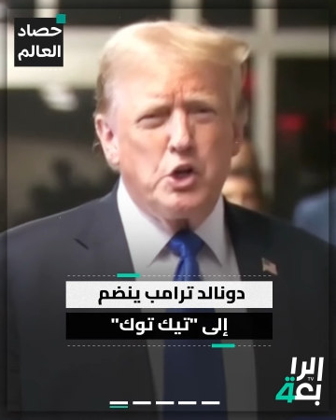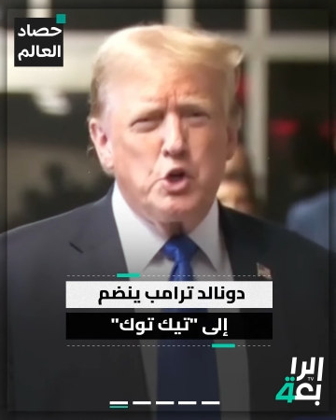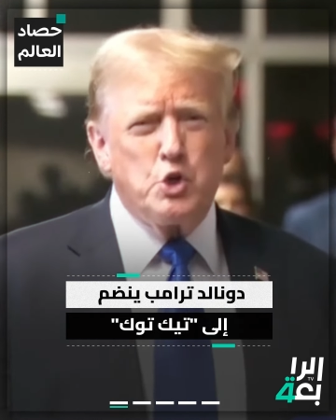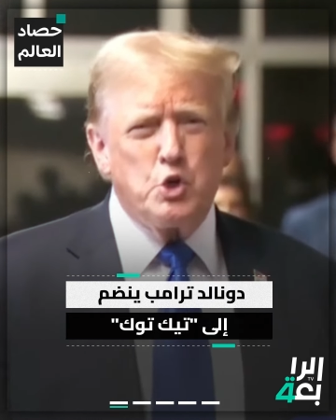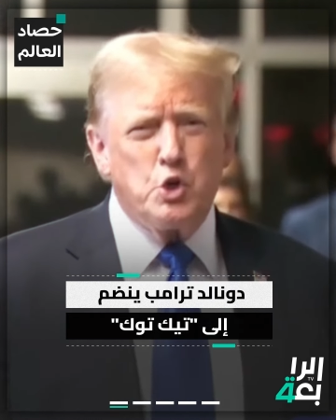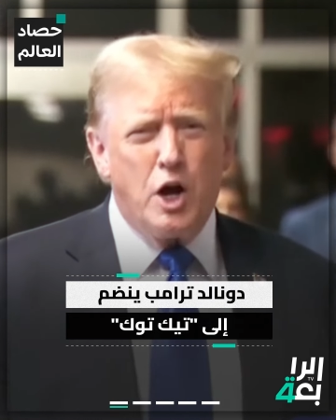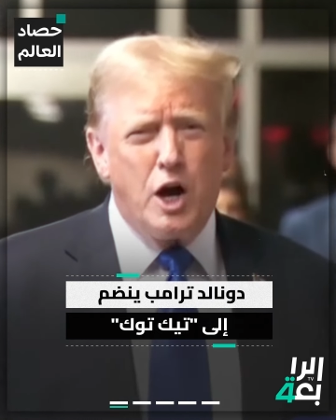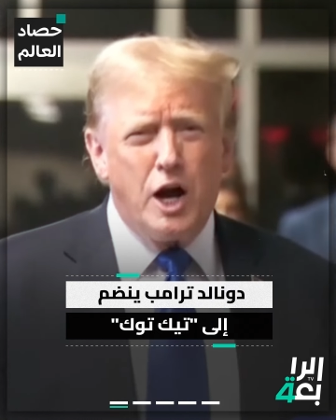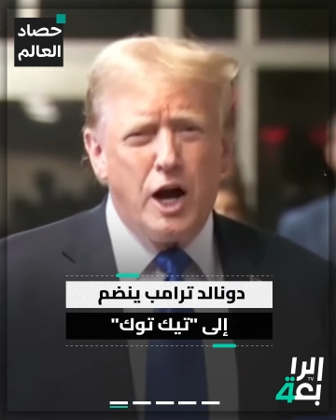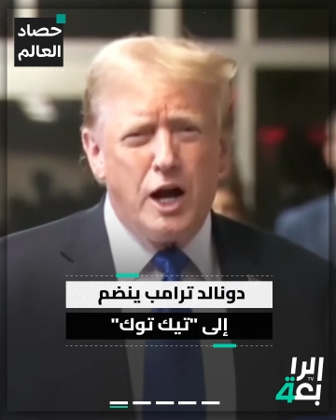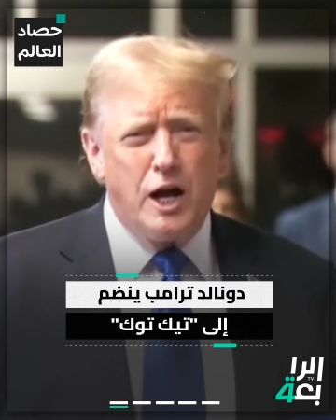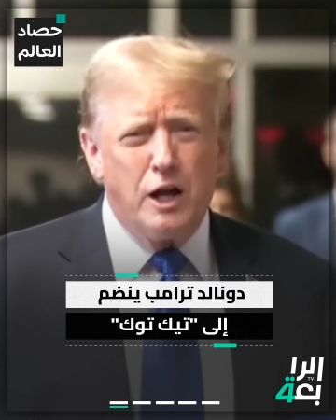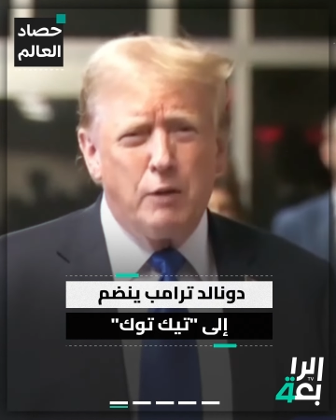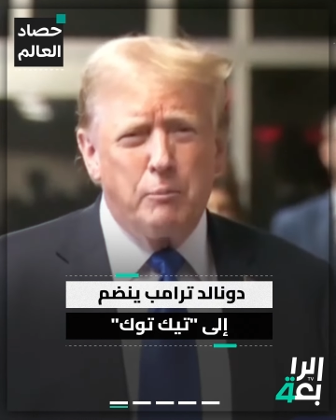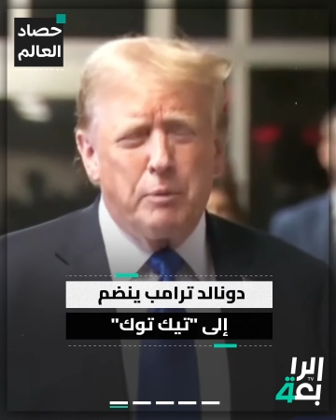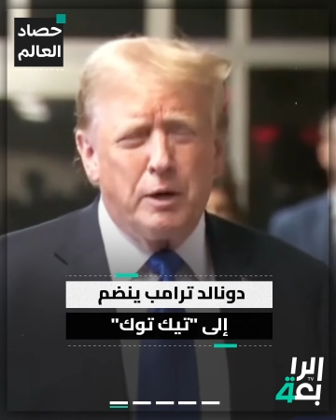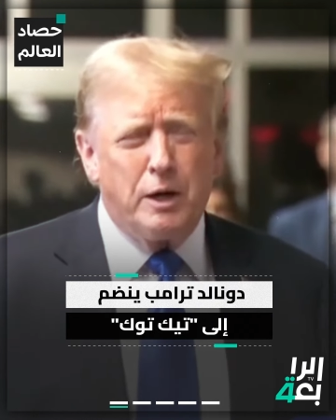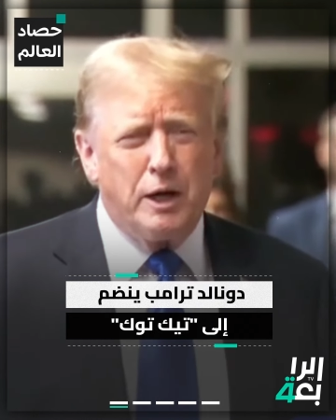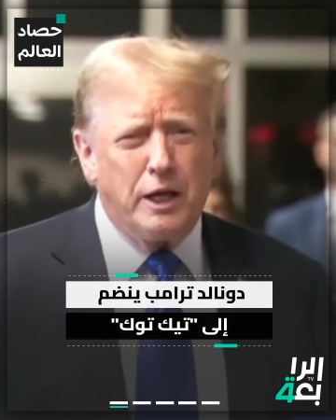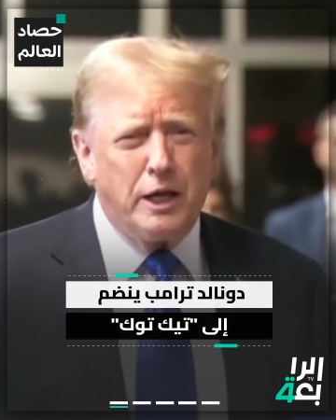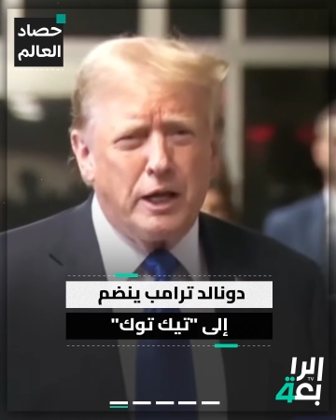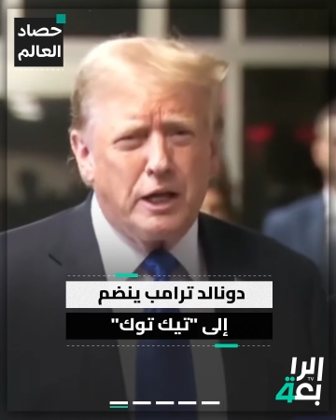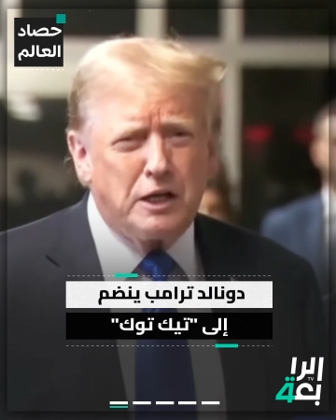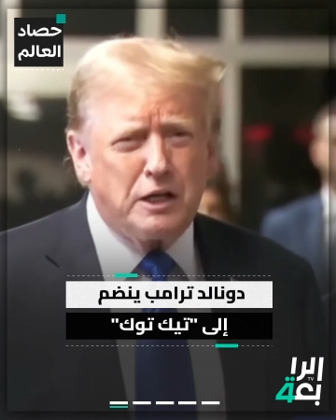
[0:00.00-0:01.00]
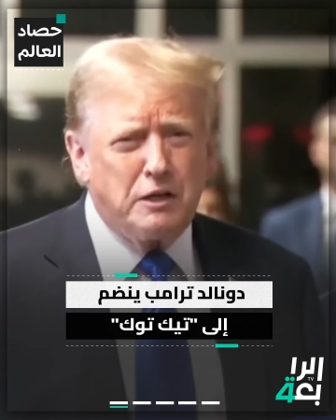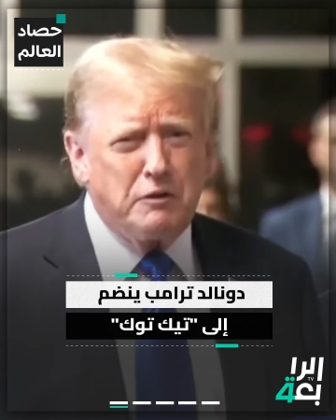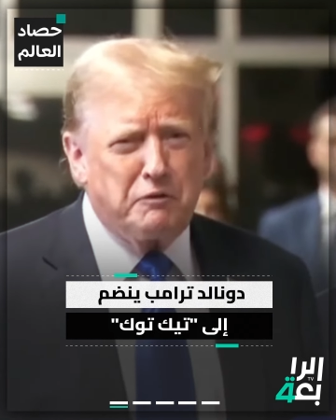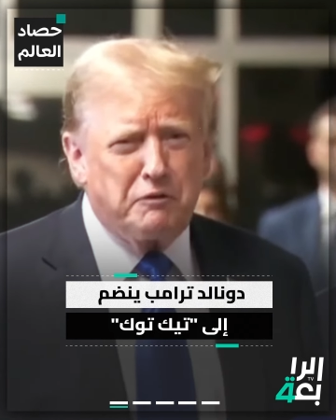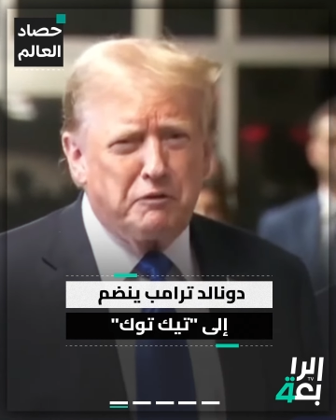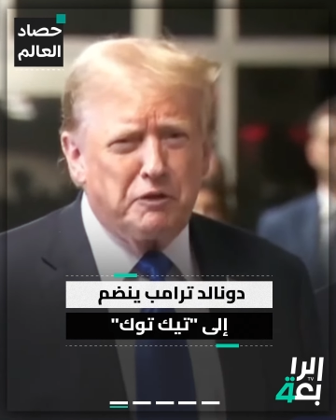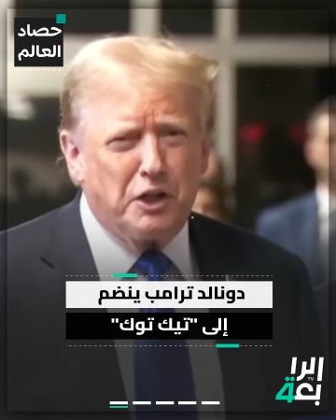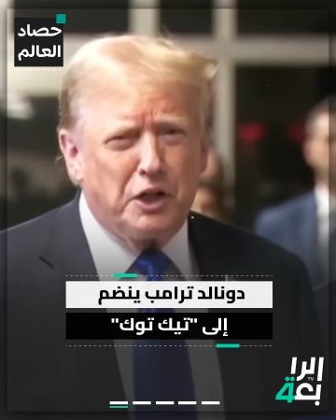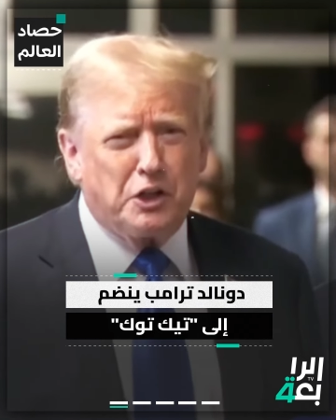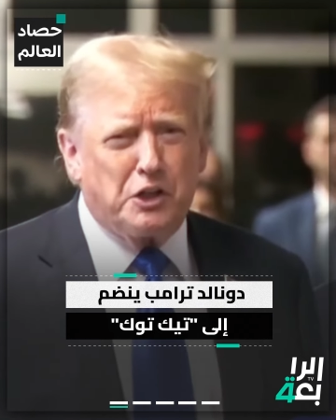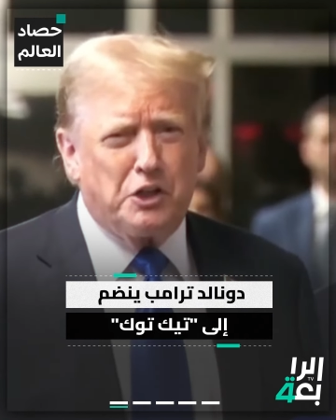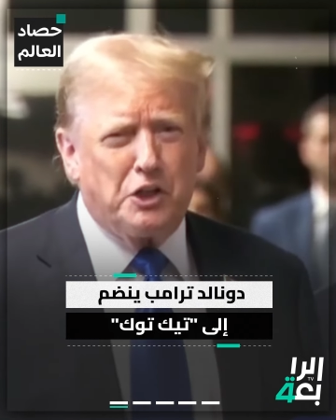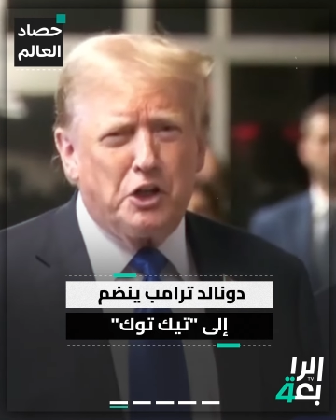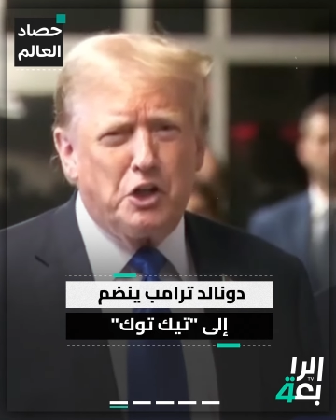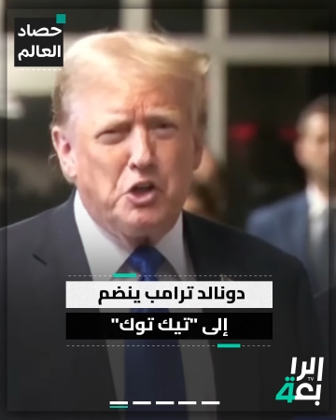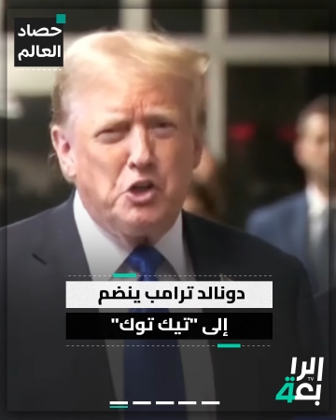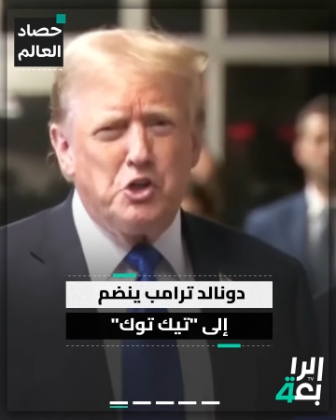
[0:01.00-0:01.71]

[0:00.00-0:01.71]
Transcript: في رياضة فنون القتال